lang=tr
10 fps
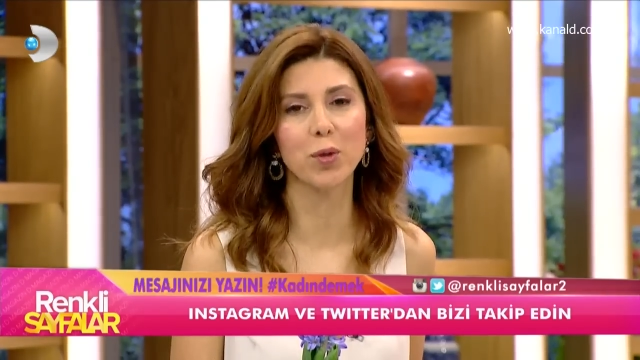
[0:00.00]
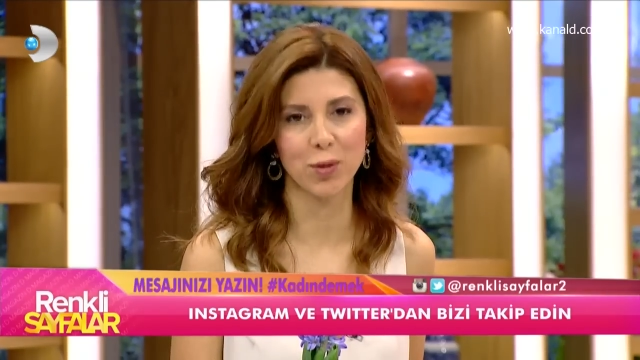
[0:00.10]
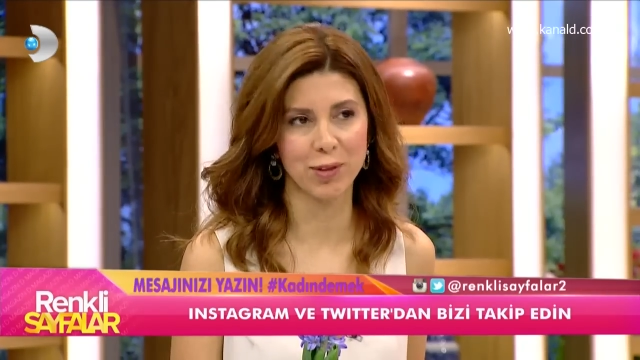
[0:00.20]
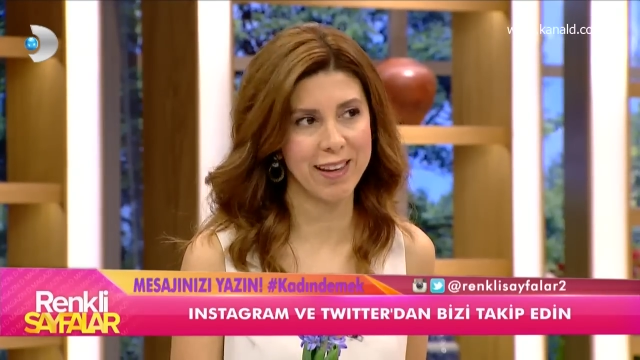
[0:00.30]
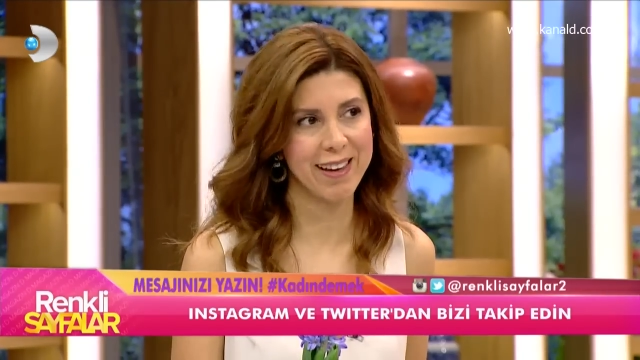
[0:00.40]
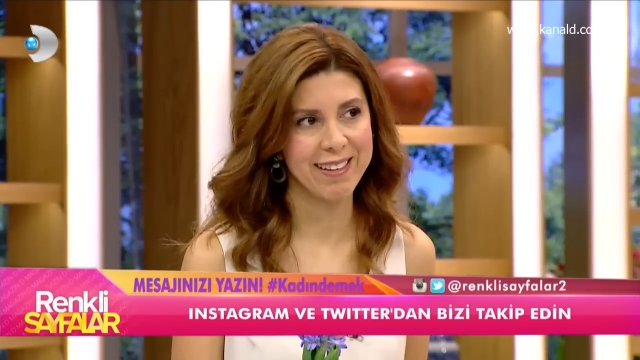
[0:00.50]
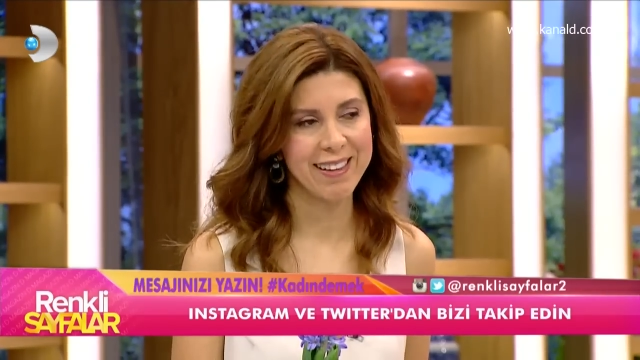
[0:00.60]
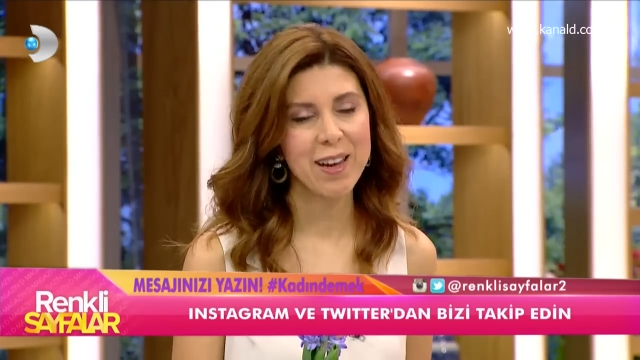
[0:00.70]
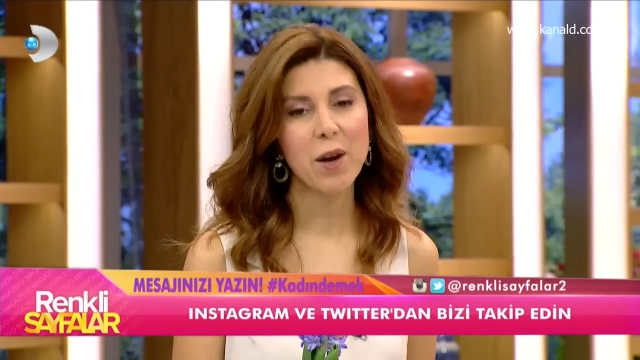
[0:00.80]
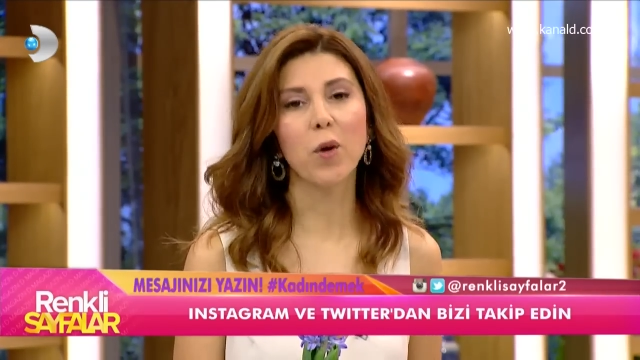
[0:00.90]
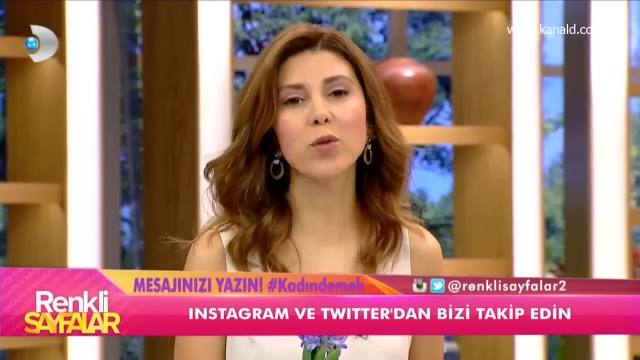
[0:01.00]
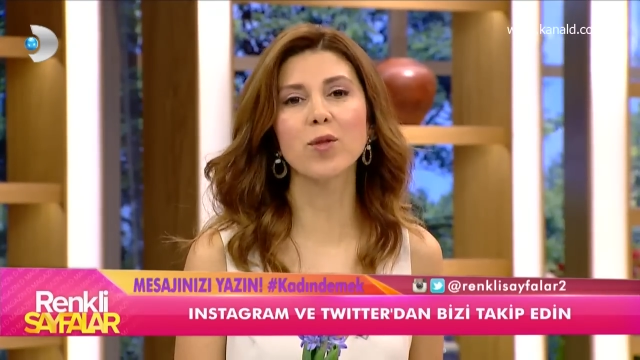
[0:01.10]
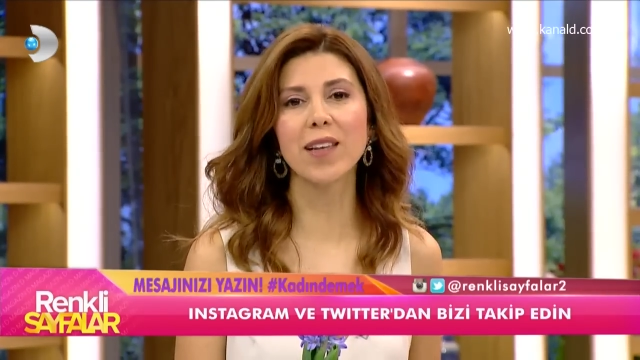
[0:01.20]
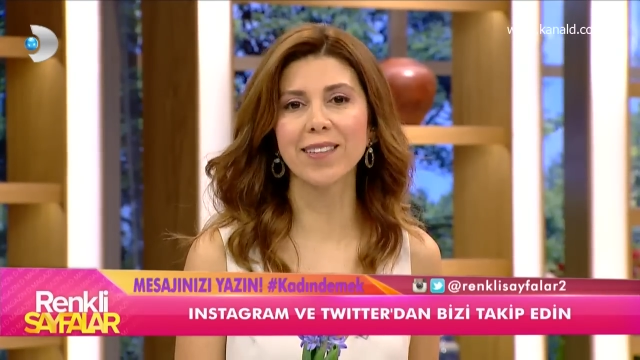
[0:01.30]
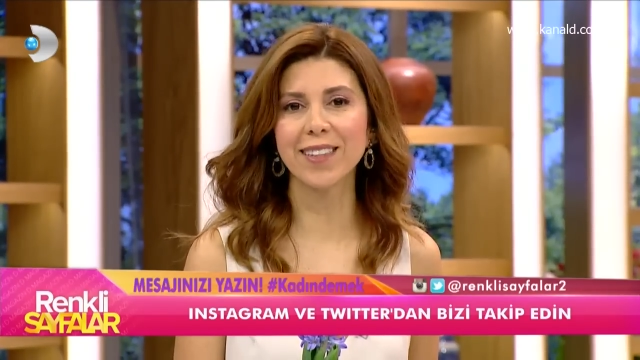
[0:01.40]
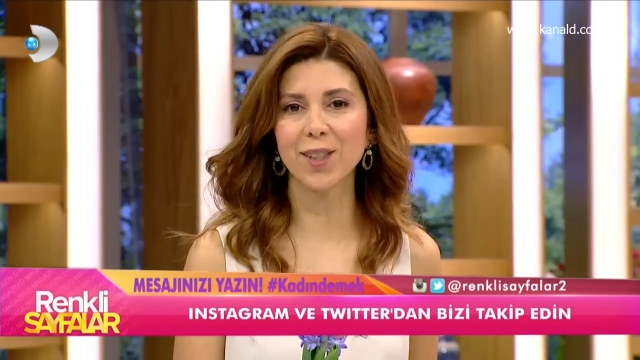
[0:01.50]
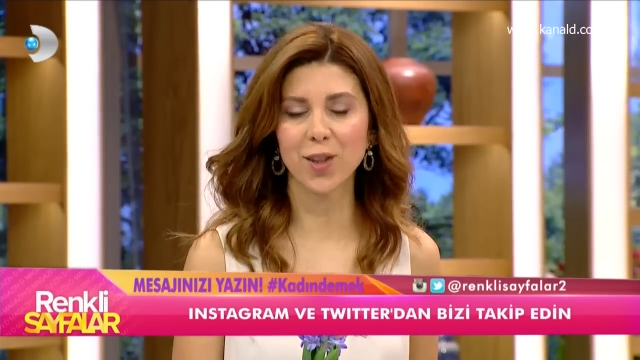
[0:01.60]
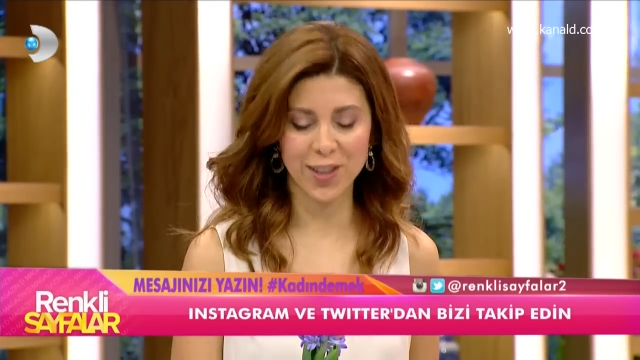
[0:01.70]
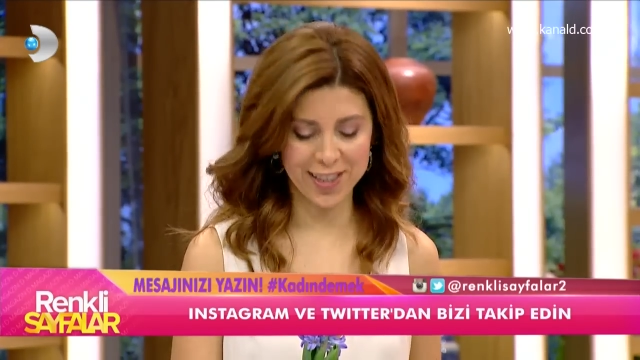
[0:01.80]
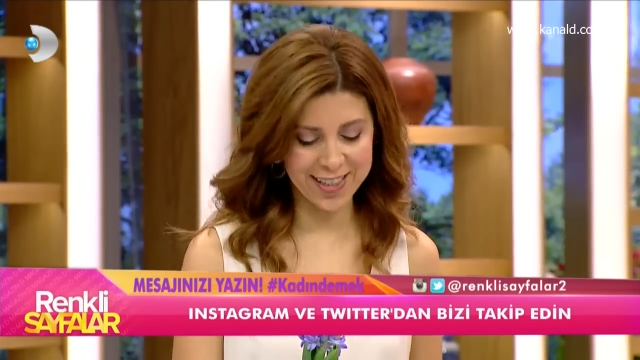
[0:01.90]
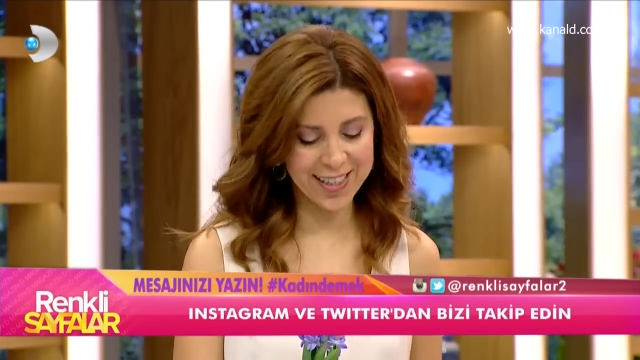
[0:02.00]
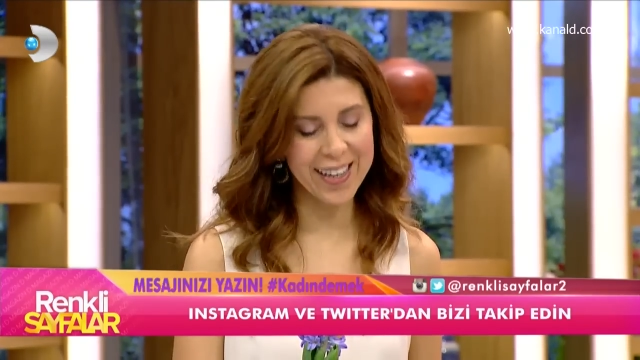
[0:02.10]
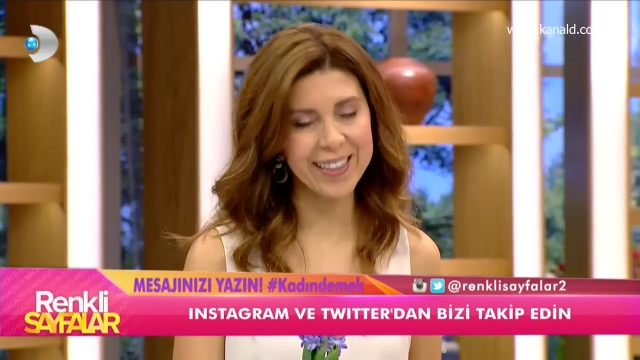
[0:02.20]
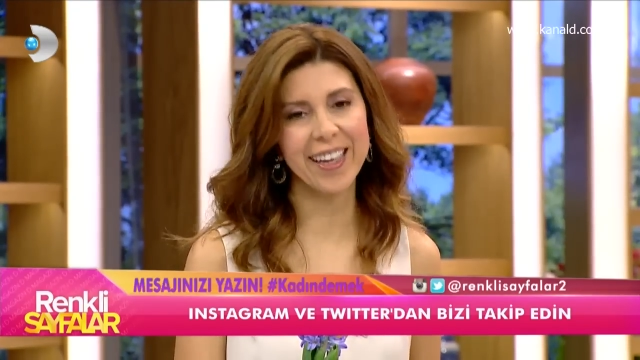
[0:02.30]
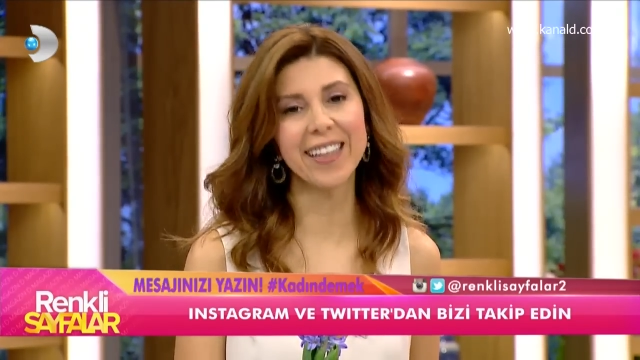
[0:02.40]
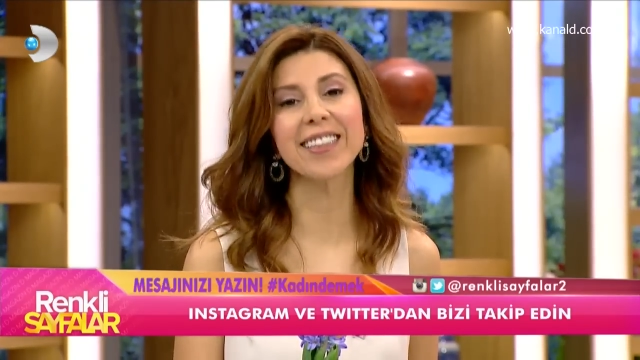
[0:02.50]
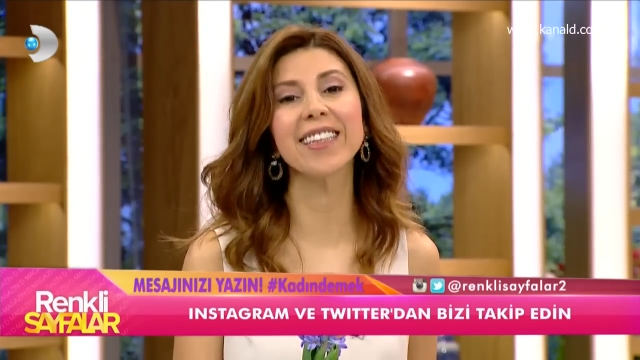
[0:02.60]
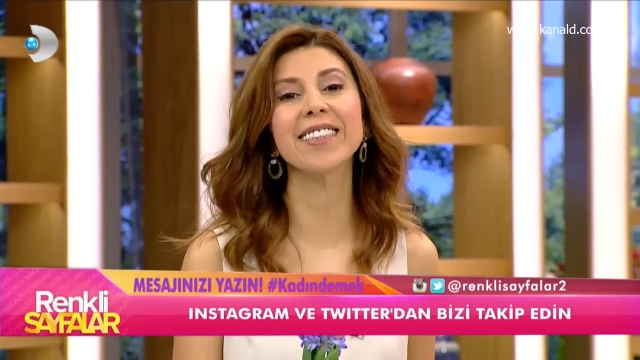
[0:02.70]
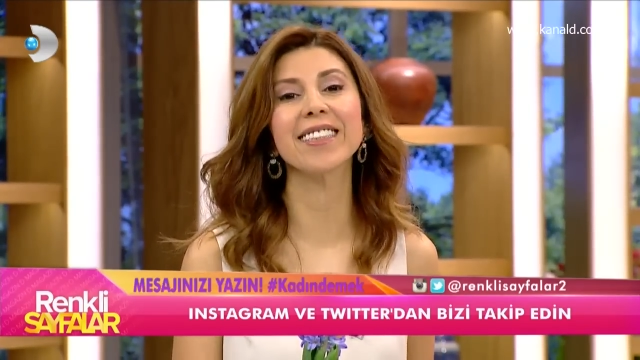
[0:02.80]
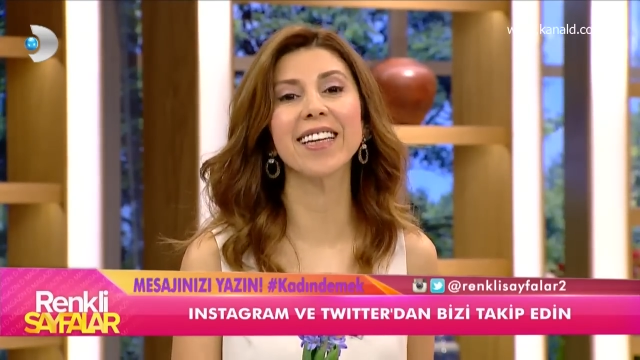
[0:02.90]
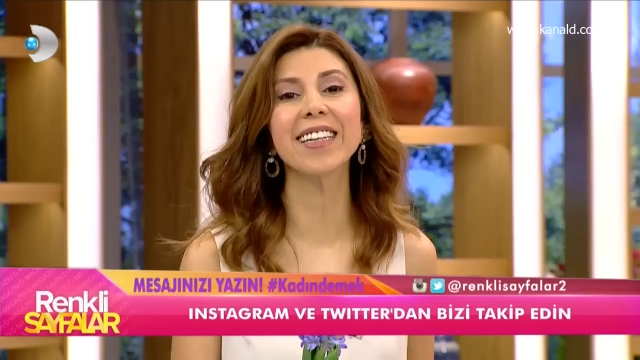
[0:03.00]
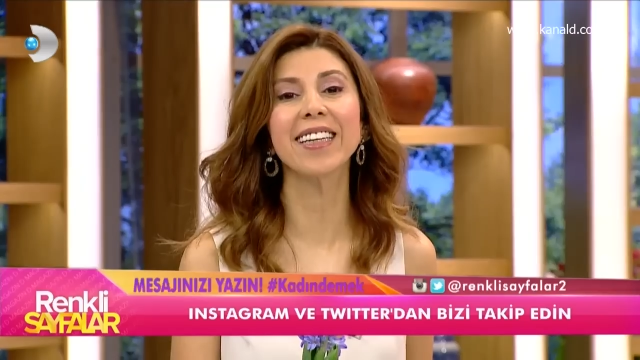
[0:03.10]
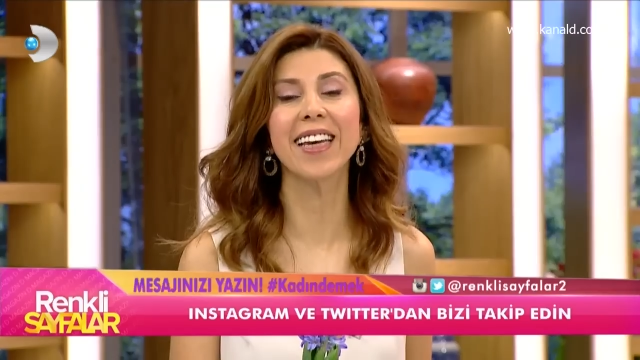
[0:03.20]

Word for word: gününde 36 yaşına girerken yanında